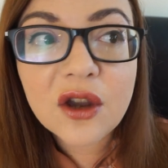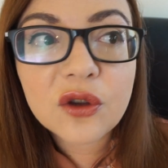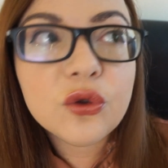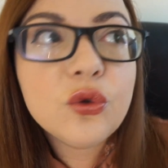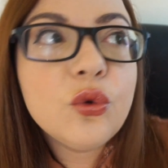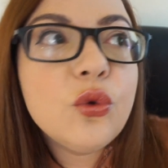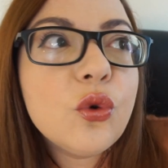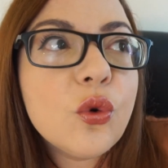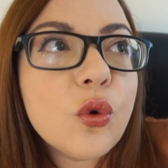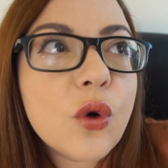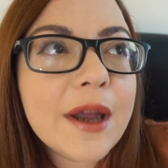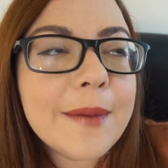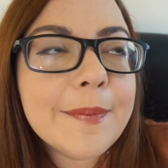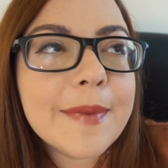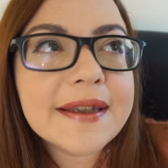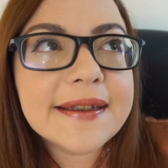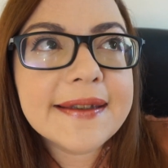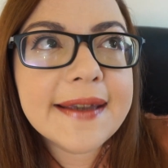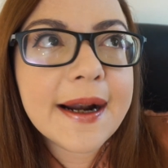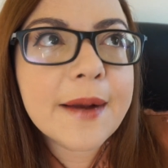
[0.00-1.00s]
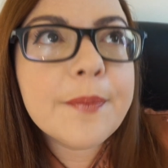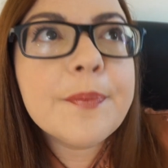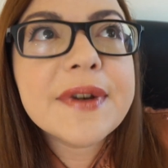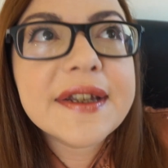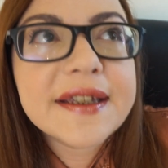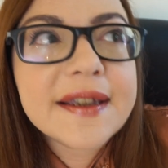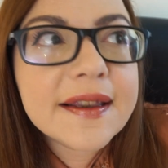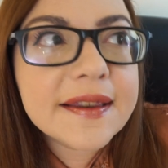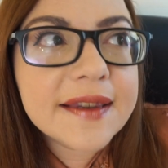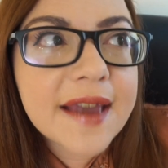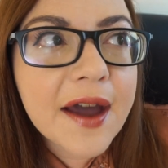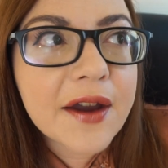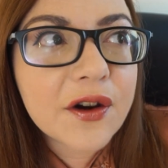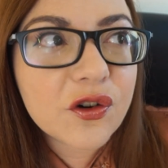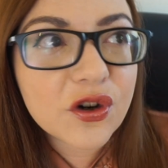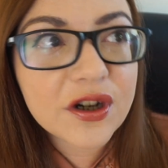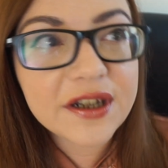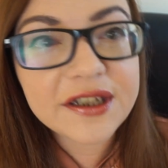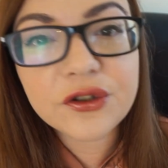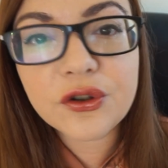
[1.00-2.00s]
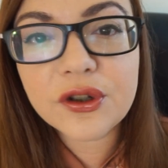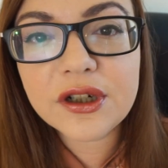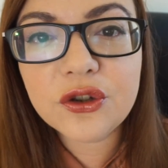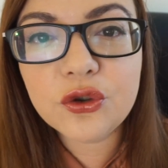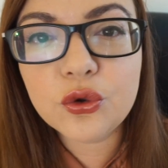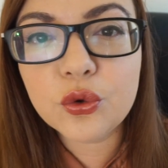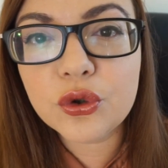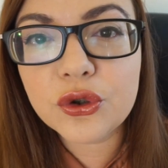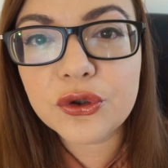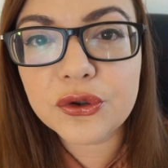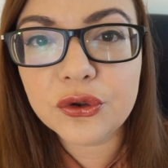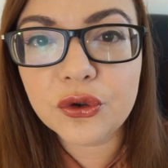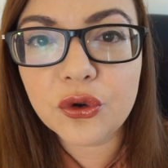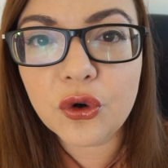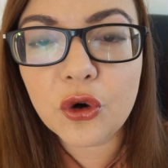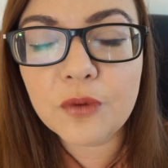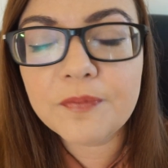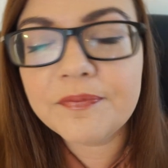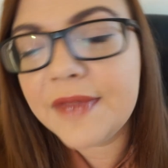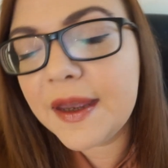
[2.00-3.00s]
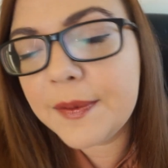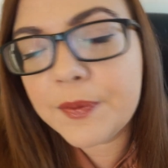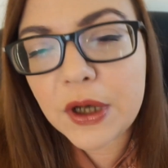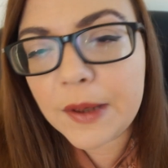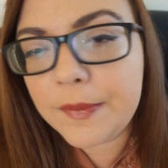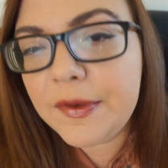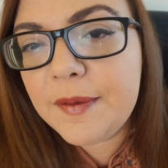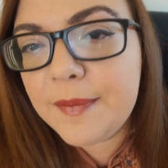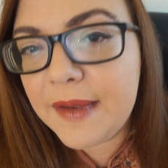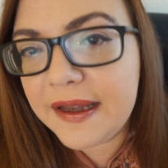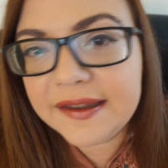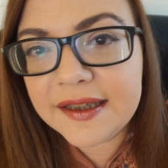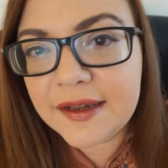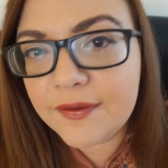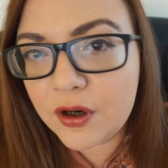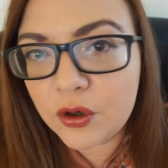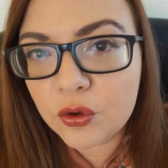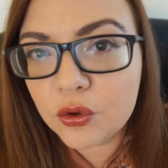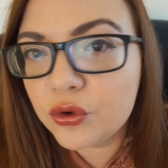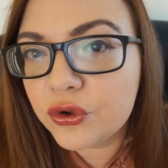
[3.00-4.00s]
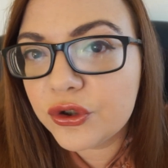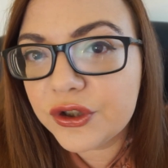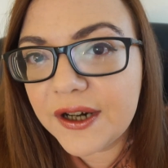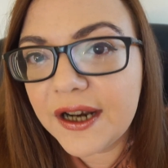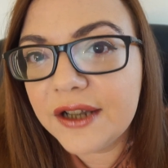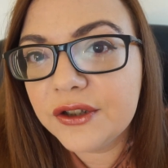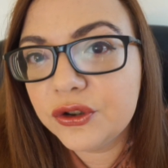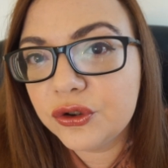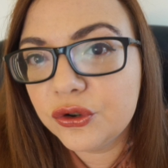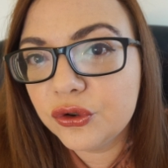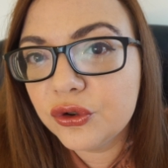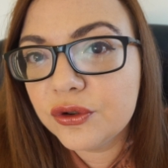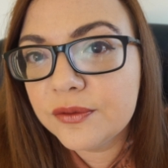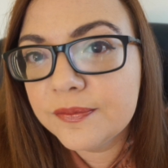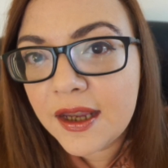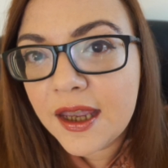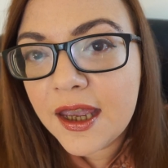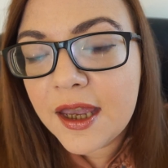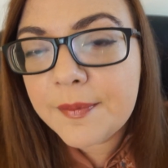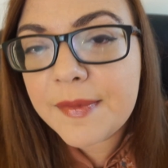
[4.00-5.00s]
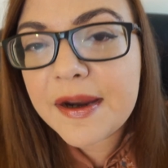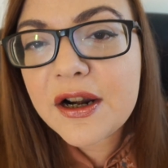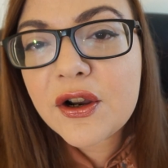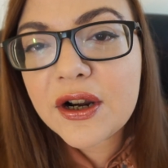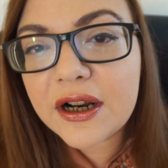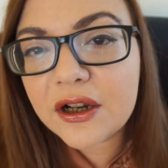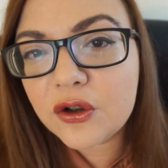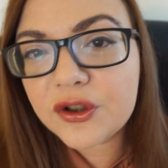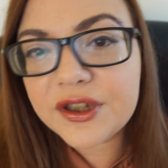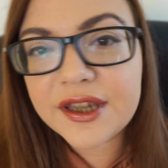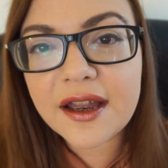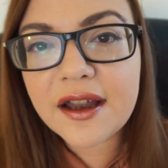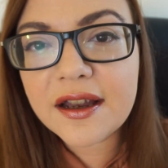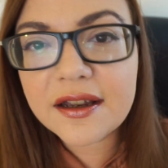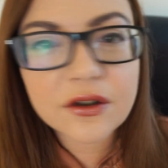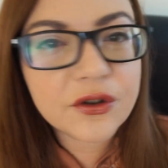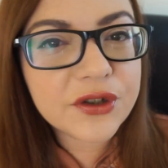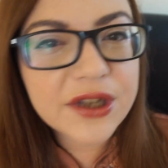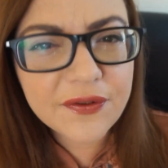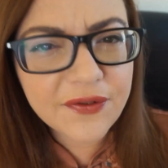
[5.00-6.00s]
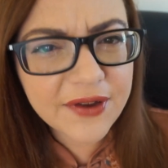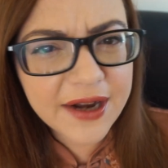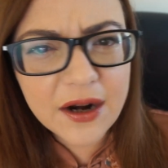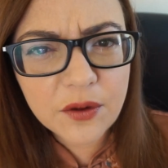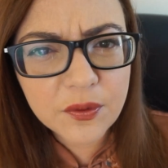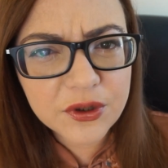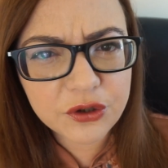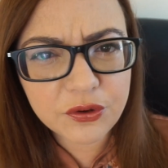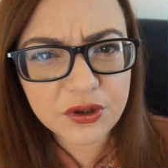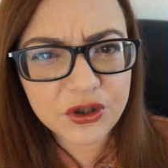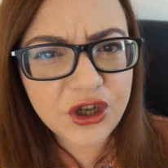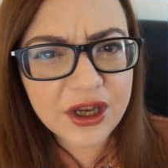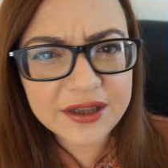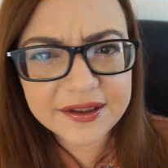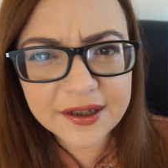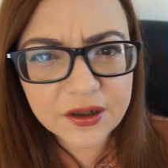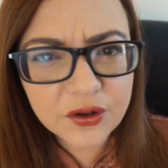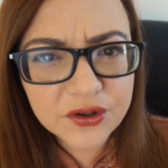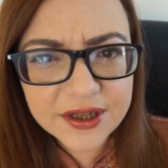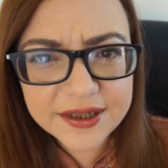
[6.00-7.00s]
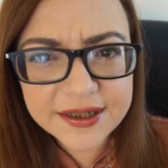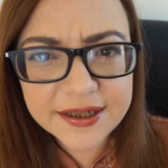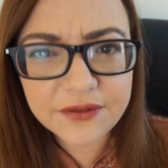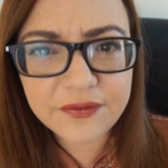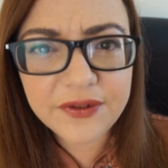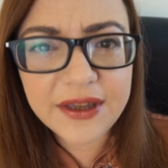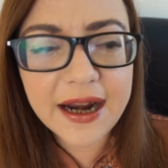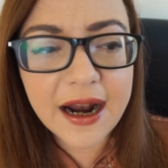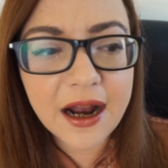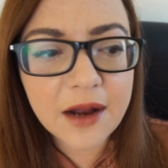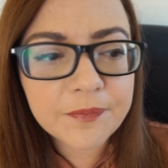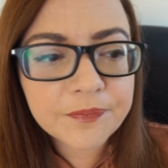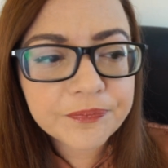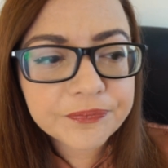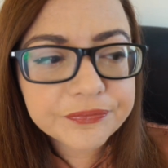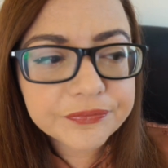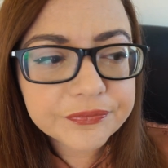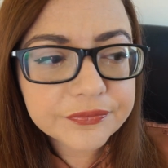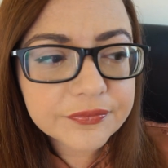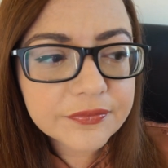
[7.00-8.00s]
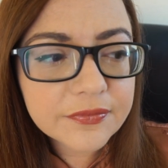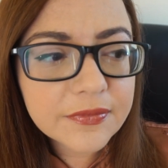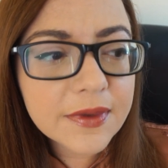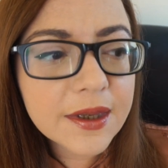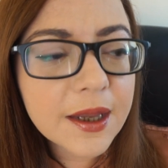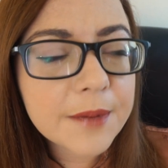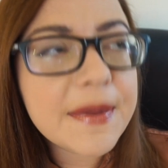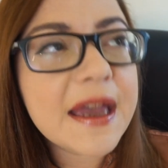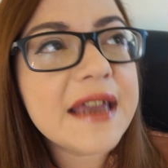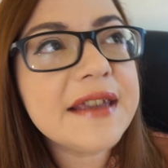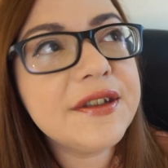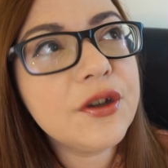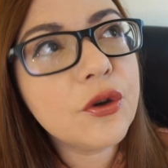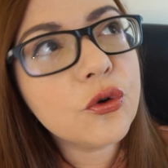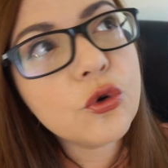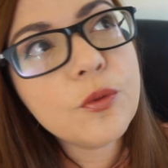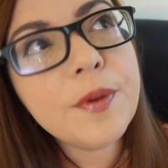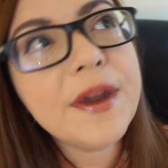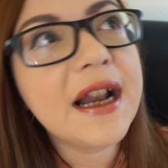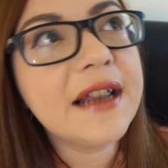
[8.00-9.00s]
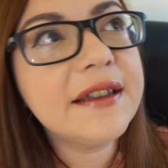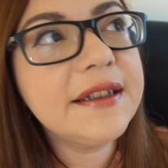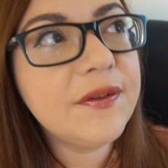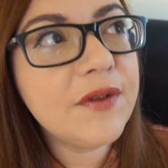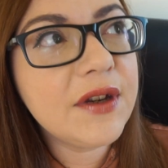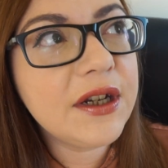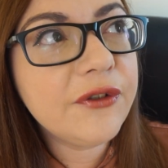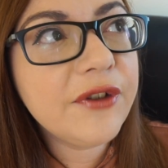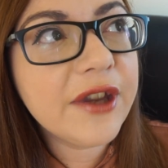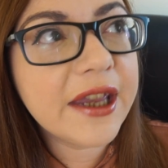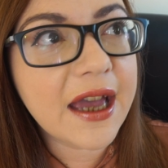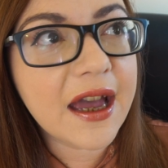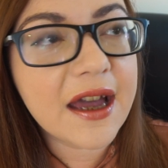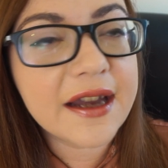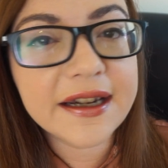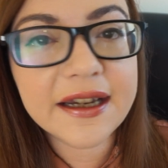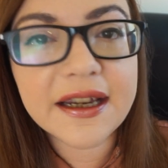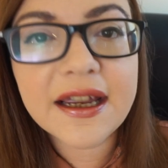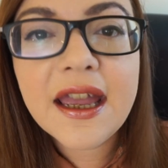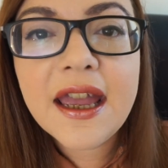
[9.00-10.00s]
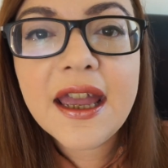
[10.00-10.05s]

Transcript: dunque basterà presentarlo all'editore giusto e probabilmente avrà un contratto. Ma allora cosa, cosa farà questo agente? A cosa servirà? beh, si occuperà di verificare